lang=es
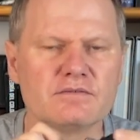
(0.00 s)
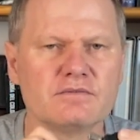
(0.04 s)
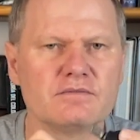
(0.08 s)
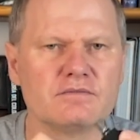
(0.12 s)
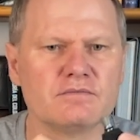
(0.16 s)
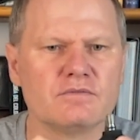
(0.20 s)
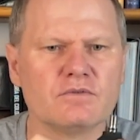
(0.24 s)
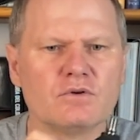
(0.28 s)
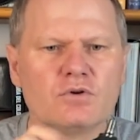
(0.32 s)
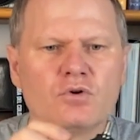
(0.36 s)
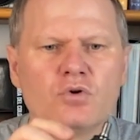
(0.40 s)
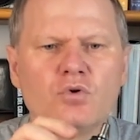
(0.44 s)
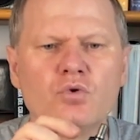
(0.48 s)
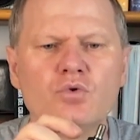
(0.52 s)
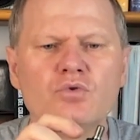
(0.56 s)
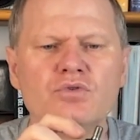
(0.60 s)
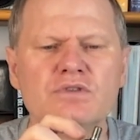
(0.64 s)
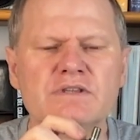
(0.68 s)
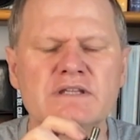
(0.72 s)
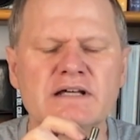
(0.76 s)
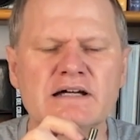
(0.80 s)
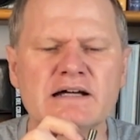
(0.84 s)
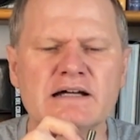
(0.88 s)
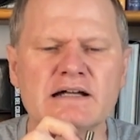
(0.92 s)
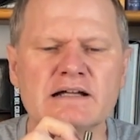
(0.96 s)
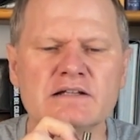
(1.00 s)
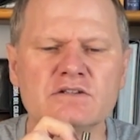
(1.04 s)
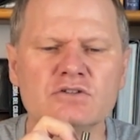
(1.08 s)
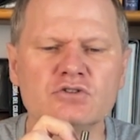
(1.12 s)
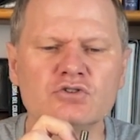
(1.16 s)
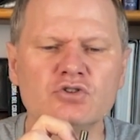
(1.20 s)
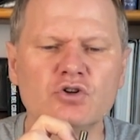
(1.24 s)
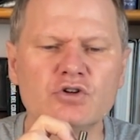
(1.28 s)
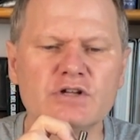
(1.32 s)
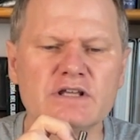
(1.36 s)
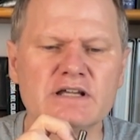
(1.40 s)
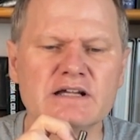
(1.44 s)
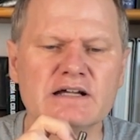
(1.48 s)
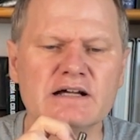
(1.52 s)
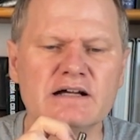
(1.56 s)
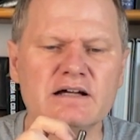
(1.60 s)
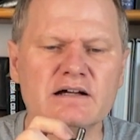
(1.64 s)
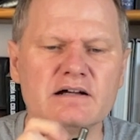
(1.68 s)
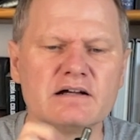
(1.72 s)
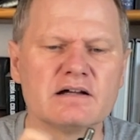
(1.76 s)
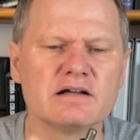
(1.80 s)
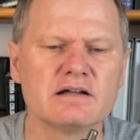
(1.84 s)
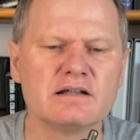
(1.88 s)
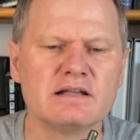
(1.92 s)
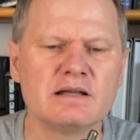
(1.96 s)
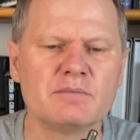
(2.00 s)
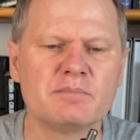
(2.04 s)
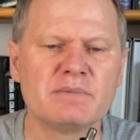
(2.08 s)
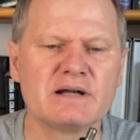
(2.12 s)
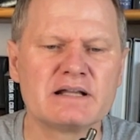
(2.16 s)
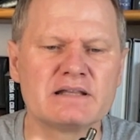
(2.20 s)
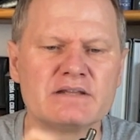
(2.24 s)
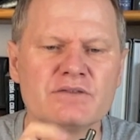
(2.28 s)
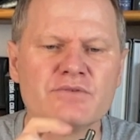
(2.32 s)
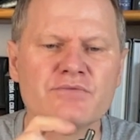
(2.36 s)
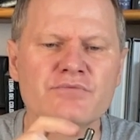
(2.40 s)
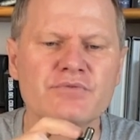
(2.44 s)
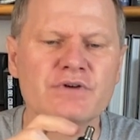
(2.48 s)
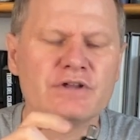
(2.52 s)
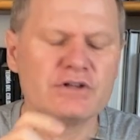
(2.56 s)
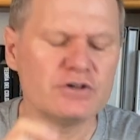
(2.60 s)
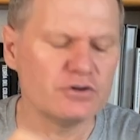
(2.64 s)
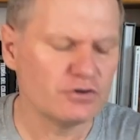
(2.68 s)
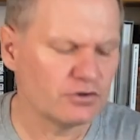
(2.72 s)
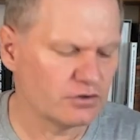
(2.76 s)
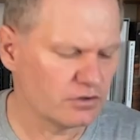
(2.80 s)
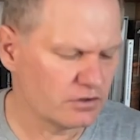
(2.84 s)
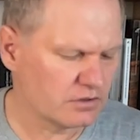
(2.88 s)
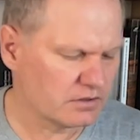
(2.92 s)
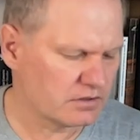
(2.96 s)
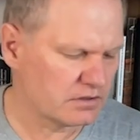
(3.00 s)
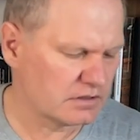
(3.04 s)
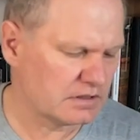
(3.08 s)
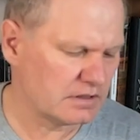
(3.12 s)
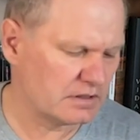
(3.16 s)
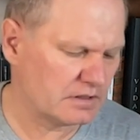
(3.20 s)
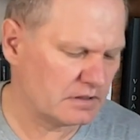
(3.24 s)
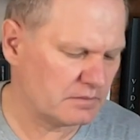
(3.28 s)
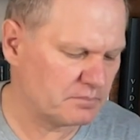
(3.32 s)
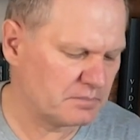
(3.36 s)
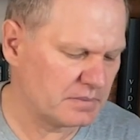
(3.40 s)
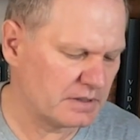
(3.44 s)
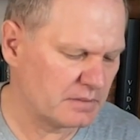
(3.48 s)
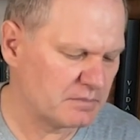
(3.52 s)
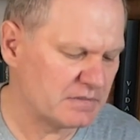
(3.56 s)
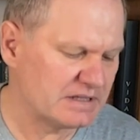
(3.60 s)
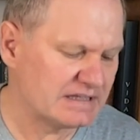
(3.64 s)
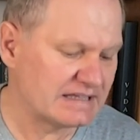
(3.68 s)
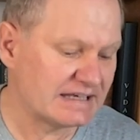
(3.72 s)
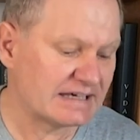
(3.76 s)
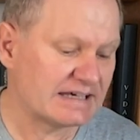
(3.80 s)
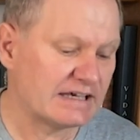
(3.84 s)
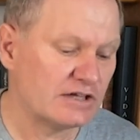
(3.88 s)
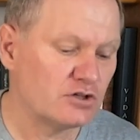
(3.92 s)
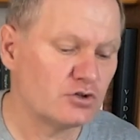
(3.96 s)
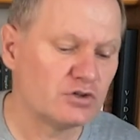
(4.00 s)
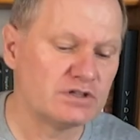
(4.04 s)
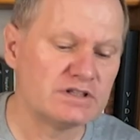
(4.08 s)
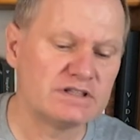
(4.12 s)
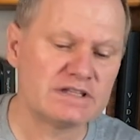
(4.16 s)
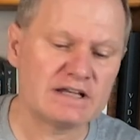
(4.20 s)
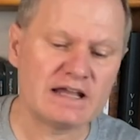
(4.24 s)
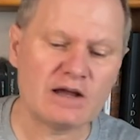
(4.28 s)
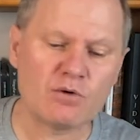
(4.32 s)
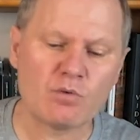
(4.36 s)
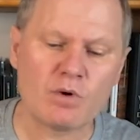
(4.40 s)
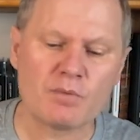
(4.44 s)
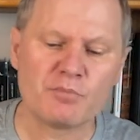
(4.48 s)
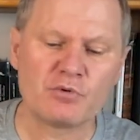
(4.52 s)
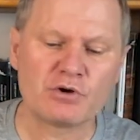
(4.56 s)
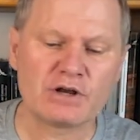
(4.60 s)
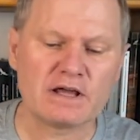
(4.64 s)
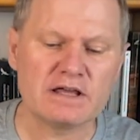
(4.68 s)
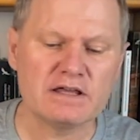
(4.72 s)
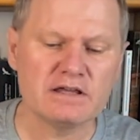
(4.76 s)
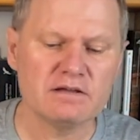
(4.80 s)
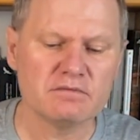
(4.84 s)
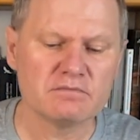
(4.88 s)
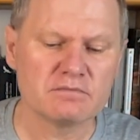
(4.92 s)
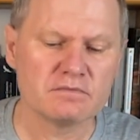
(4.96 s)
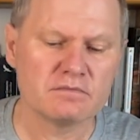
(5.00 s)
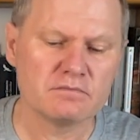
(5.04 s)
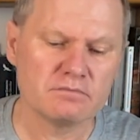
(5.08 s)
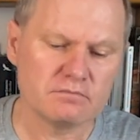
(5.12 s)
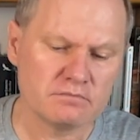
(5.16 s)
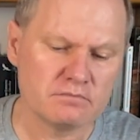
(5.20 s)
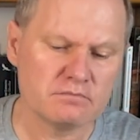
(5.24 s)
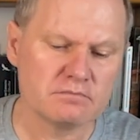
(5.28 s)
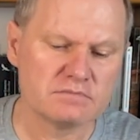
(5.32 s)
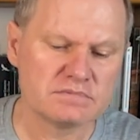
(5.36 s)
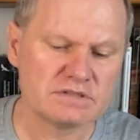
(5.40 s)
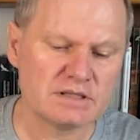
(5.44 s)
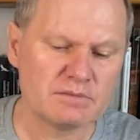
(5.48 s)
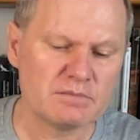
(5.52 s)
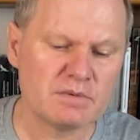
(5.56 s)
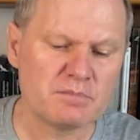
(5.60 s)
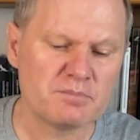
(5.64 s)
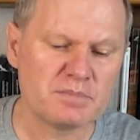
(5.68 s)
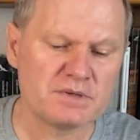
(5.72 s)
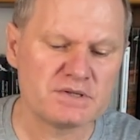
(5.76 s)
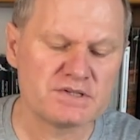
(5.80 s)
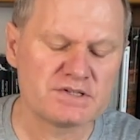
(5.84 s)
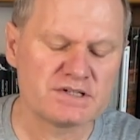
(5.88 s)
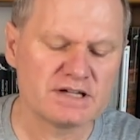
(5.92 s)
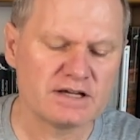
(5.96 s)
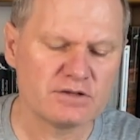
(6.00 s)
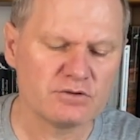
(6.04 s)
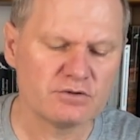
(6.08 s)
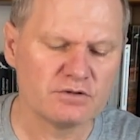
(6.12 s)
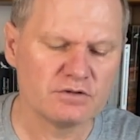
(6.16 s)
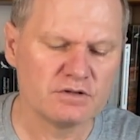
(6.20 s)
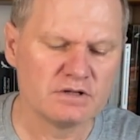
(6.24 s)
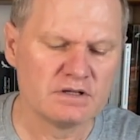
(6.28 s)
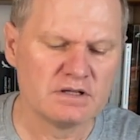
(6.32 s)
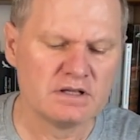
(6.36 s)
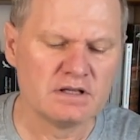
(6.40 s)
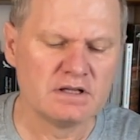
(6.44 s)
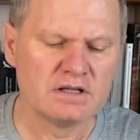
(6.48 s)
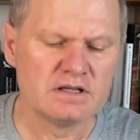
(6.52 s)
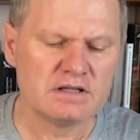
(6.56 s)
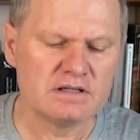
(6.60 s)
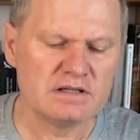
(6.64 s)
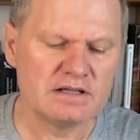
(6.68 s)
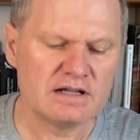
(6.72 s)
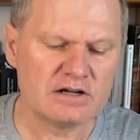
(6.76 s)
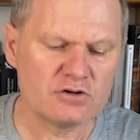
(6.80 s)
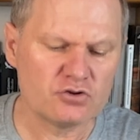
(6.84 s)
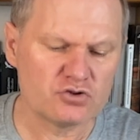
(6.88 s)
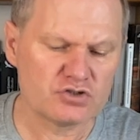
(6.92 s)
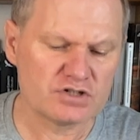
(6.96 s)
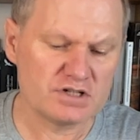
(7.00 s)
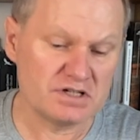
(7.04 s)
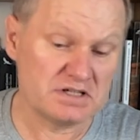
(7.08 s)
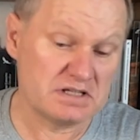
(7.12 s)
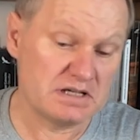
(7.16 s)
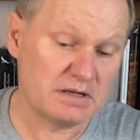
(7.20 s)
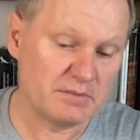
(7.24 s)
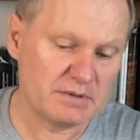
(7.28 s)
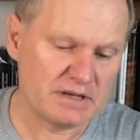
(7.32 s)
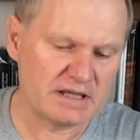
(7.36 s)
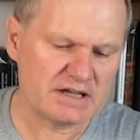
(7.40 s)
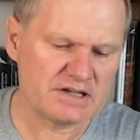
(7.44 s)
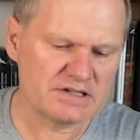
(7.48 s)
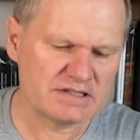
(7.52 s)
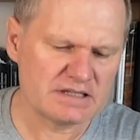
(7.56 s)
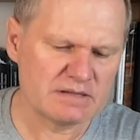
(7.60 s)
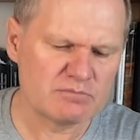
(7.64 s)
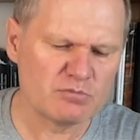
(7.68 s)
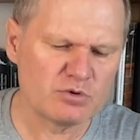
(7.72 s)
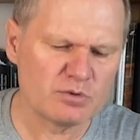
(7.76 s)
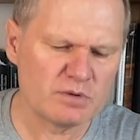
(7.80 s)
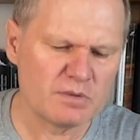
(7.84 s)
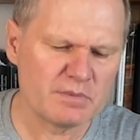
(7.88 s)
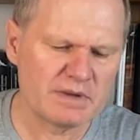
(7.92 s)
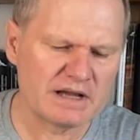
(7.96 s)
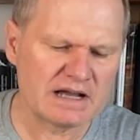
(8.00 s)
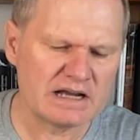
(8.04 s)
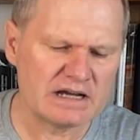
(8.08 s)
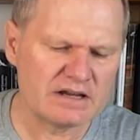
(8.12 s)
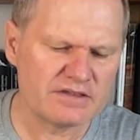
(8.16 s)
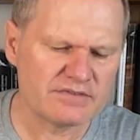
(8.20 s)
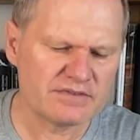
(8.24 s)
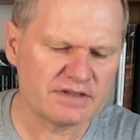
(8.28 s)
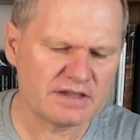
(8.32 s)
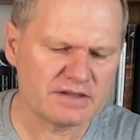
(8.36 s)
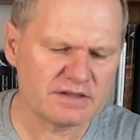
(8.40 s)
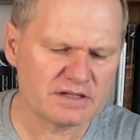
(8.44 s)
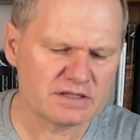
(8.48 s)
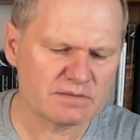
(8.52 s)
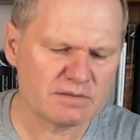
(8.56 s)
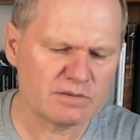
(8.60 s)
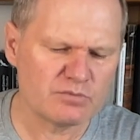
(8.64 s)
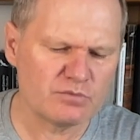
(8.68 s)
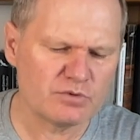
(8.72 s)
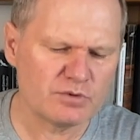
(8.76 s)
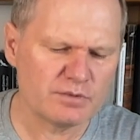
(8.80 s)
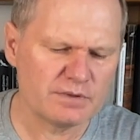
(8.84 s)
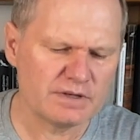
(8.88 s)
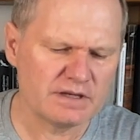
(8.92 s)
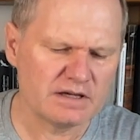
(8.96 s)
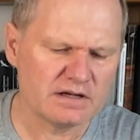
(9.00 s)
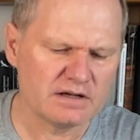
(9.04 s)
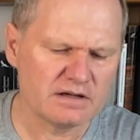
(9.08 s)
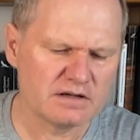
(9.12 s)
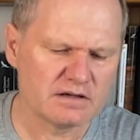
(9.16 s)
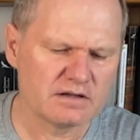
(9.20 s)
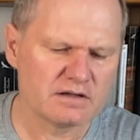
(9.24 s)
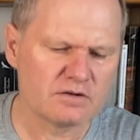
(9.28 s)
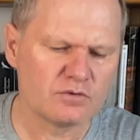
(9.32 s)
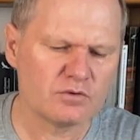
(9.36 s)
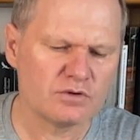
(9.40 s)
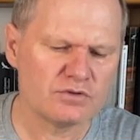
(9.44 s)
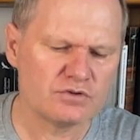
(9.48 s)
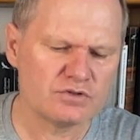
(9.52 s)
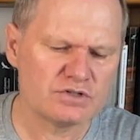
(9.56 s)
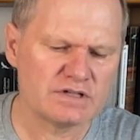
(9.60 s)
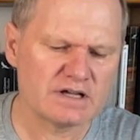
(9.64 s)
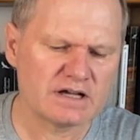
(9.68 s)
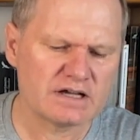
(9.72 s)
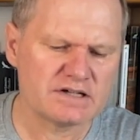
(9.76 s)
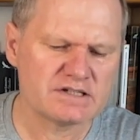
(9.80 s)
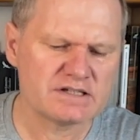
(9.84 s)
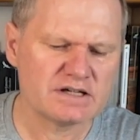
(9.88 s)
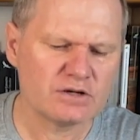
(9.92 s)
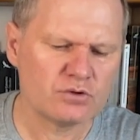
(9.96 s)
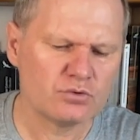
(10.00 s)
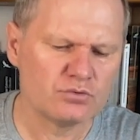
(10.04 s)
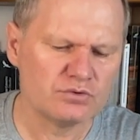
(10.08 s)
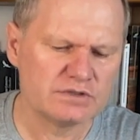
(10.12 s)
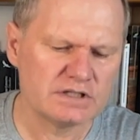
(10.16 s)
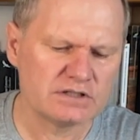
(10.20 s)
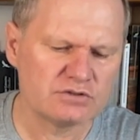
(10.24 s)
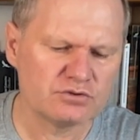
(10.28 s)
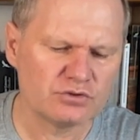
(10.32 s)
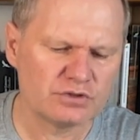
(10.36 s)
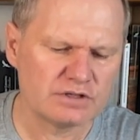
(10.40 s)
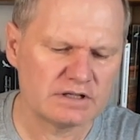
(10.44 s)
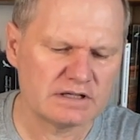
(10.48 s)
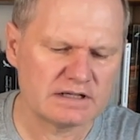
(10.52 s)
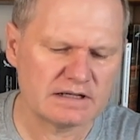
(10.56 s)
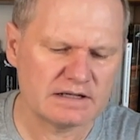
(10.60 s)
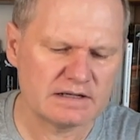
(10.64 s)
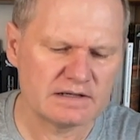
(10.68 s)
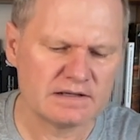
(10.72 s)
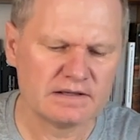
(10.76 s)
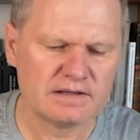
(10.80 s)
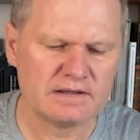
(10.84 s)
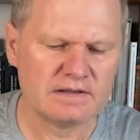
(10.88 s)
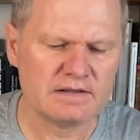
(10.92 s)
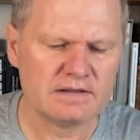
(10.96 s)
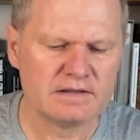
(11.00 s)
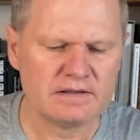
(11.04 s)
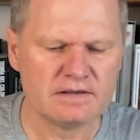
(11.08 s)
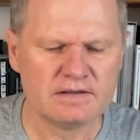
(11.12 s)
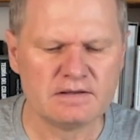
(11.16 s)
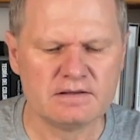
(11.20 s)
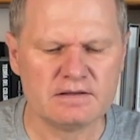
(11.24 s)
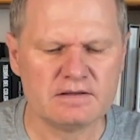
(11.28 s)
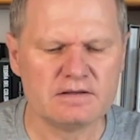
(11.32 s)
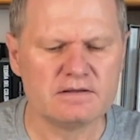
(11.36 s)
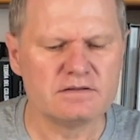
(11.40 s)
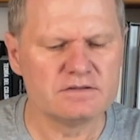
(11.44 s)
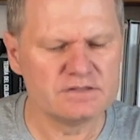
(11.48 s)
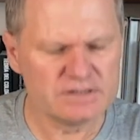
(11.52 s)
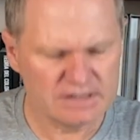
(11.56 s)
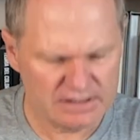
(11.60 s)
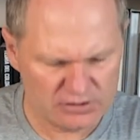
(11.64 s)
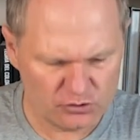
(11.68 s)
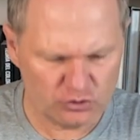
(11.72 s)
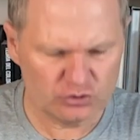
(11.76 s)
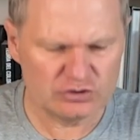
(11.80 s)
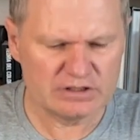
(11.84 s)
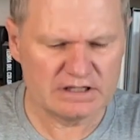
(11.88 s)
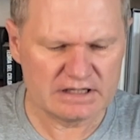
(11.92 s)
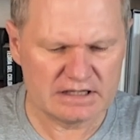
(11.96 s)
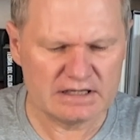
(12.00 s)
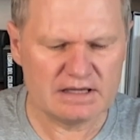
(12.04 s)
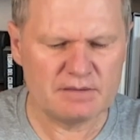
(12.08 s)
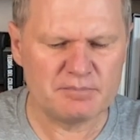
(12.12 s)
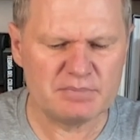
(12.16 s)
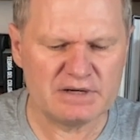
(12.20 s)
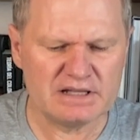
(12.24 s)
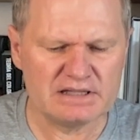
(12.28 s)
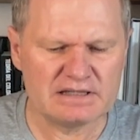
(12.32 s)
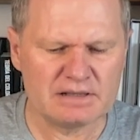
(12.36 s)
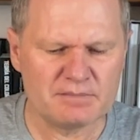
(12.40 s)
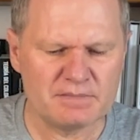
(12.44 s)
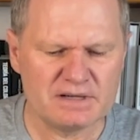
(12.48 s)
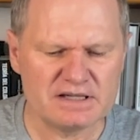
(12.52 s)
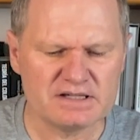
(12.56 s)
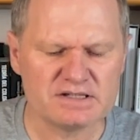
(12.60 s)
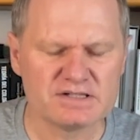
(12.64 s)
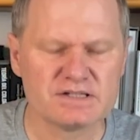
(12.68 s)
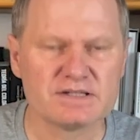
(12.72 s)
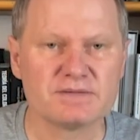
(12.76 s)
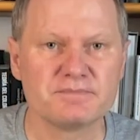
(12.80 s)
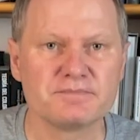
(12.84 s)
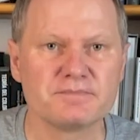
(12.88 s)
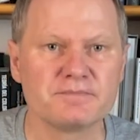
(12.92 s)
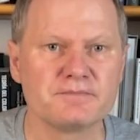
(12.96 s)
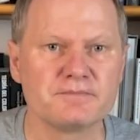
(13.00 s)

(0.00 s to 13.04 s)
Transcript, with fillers: junta tórica en la parte inferior que permite que no entre agua por ahí, está bien pensado. Las roscas, la verdad que están muy bien mecanizadas, van muy bien. Cuando llega esa junta tórica se nota que aprieta más.